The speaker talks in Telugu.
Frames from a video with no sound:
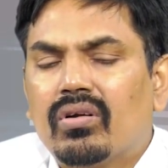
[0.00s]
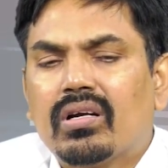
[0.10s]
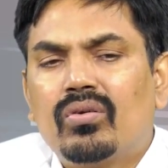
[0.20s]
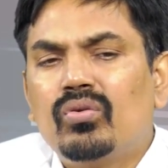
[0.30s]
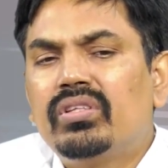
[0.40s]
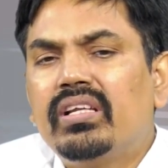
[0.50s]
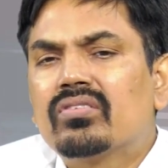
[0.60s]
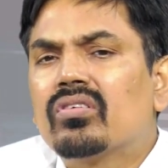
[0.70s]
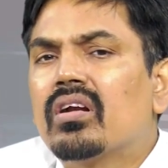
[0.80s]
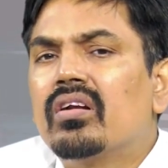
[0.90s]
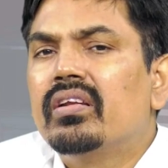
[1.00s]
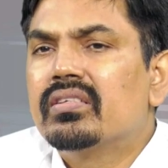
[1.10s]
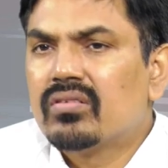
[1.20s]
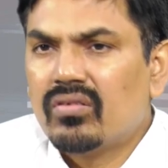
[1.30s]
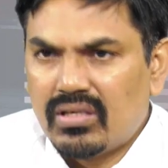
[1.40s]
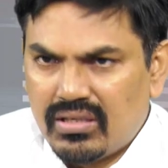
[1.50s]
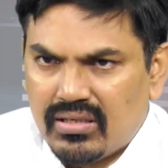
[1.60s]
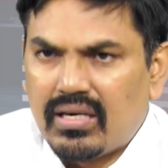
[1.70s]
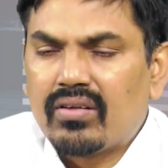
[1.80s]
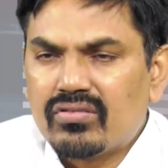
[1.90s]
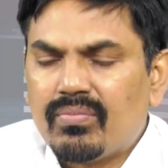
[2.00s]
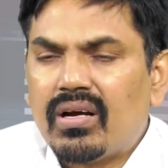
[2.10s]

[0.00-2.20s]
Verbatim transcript: ఒక టూ త్రీ ఇయర్స్ కంటిన్యూస్ కూడా డౌన్స్